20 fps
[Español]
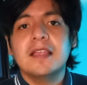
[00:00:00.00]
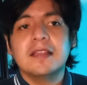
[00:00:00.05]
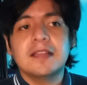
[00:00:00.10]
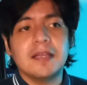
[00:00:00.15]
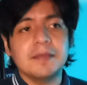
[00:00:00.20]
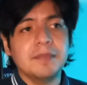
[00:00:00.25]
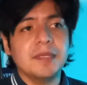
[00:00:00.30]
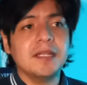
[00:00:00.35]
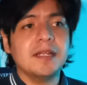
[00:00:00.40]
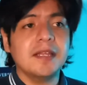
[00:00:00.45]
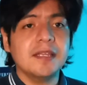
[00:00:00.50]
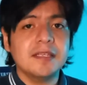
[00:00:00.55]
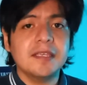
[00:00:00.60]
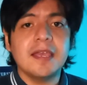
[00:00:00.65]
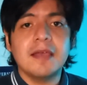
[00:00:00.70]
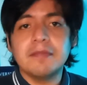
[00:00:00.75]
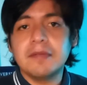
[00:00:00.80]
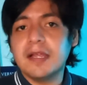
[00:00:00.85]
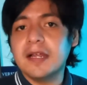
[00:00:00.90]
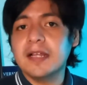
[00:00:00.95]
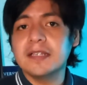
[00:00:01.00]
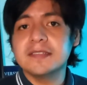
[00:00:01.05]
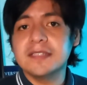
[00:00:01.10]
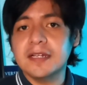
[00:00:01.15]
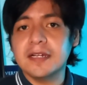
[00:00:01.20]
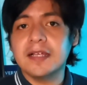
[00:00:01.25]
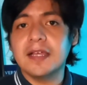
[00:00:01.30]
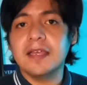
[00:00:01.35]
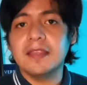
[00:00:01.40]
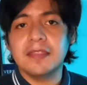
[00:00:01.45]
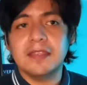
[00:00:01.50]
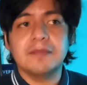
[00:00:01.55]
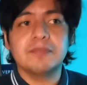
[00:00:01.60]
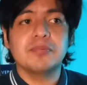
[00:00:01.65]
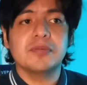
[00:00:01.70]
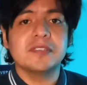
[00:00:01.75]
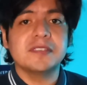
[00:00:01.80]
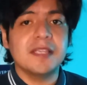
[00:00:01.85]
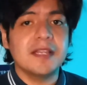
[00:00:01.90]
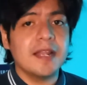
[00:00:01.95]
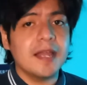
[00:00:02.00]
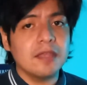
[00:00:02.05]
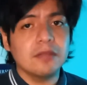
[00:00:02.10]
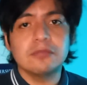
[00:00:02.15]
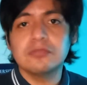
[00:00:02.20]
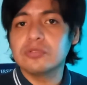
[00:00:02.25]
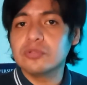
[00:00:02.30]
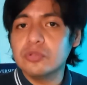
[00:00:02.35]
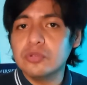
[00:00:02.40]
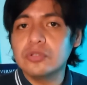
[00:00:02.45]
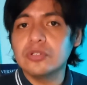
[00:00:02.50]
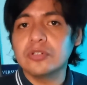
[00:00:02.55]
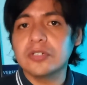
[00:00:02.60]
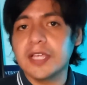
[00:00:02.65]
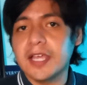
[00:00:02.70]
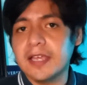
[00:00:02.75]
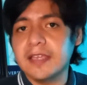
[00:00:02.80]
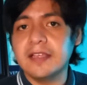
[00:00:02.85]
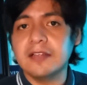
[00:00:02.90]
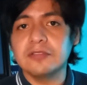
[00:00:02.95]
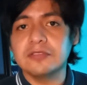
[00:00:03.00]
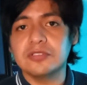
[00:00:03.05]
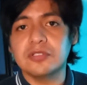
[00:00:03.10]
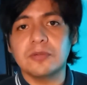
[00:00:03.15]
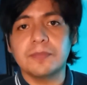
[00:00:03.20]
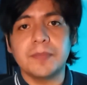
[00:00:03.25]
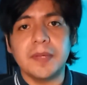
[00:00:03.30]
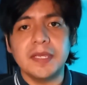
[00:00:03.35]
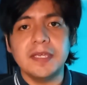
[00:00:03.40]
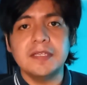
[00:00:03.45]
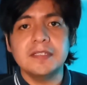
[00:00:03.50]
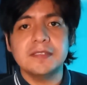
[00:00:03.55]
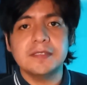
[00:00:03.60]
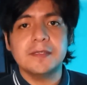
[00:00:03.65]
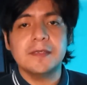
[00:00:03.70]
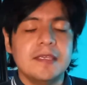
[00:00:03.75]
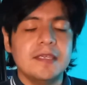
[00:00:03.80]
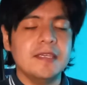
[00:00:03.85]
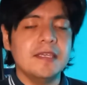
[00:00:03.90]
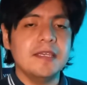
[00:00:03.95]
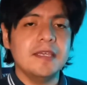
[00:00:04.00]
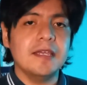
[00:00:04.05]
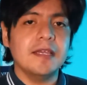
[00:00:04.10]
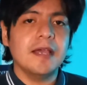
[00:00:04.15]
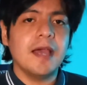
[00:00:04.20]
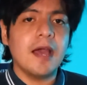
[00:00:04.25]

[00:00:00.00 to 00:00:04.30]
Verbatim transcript: también hay que hablar acerca de pues el lado oscuro que hay en nuestro país y